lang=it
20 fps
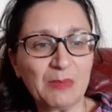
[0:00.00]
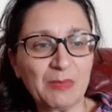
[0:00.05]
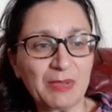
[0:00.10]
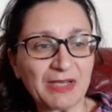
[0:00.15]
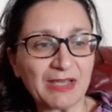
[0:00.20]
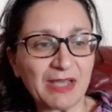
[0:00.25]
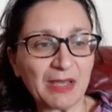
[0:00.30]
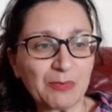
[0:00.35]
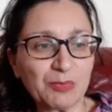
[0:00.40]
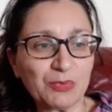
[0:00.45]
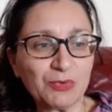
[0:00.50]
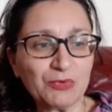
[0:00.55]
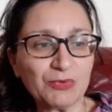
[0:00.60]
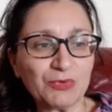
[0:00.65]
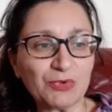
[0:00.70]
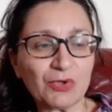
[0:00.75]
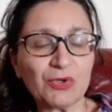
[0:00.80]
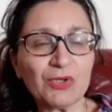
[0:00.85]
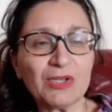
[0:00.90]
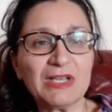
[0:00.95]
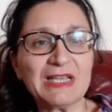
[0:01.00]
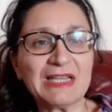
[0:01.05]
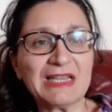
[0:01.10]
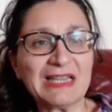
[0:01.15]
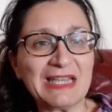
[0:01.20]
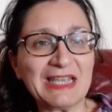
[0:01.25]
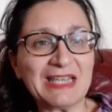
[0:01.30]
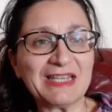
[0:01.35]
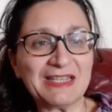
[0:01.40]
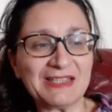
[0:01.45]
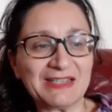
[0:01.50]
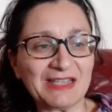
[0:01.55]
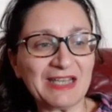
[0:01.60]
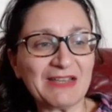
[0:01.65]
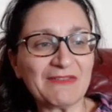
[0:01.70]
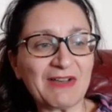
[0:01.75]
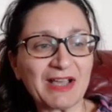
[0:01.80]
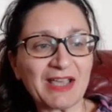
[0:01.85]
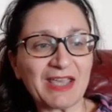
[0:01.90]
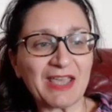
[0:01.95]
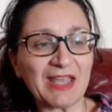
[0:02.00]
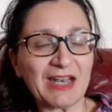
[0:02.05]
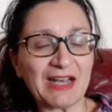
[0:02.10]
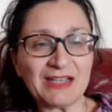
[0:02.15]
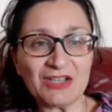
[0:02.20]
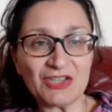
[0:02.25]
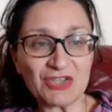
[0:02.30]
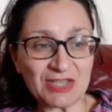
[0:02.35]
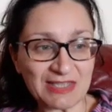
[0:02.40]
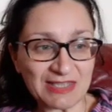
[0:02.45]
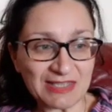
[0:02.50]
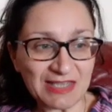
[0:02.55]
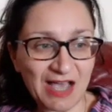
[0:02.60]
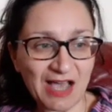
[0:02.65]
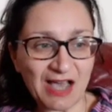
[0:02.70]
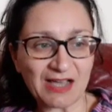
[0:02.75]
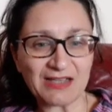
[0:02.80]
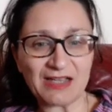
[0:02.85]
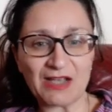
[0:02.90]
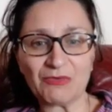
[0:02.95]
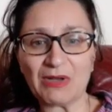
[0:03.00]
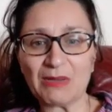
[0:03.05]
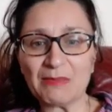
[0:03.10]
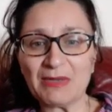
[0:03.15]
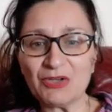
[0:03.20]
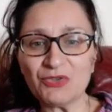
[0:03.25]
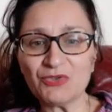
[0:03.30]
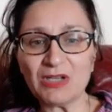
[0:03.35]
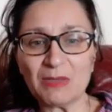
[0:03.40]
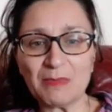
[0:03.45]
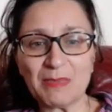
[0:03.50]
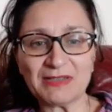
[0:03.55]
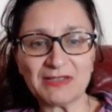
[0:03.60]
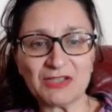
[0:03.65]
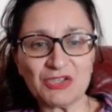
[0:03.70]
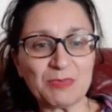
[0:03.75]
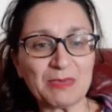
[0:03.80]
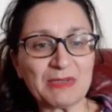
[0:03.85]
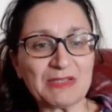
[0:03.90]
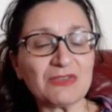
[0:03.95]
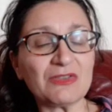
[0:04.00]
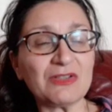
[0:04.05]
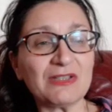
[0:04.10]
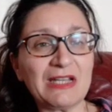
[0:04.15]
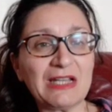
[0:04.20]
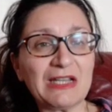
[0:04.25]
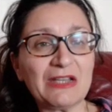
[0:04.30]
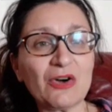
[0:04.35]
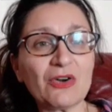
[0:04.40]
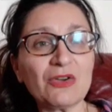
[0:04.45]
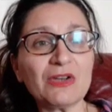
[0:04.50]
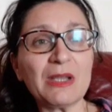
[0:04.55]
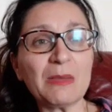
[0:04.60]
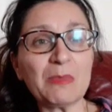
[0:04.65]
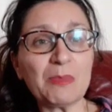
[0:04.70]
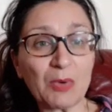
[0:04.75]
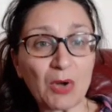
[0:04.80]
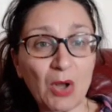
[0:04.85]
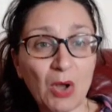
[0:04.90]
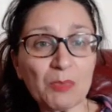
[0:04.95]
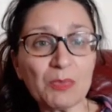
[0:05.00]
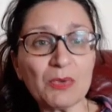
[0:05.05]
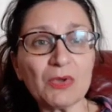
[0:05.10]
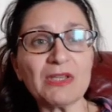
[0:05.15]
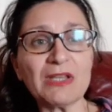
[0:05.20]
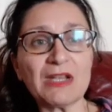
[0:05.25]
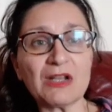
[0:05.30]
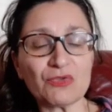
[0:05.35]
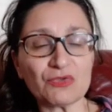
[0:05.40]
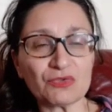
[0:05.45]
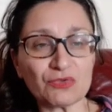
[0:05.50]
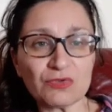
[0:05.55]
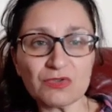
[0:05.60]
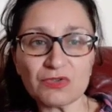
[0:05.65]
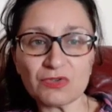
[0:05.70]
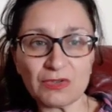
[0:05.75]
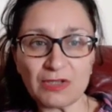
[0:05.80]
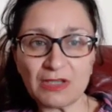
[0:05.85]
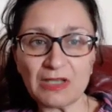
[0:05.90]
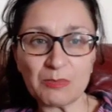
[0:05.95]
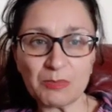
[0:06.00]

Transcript: perché appunto lei riteneva che era necessaria una maggiore partecipazione delle donne proprio nella costruzione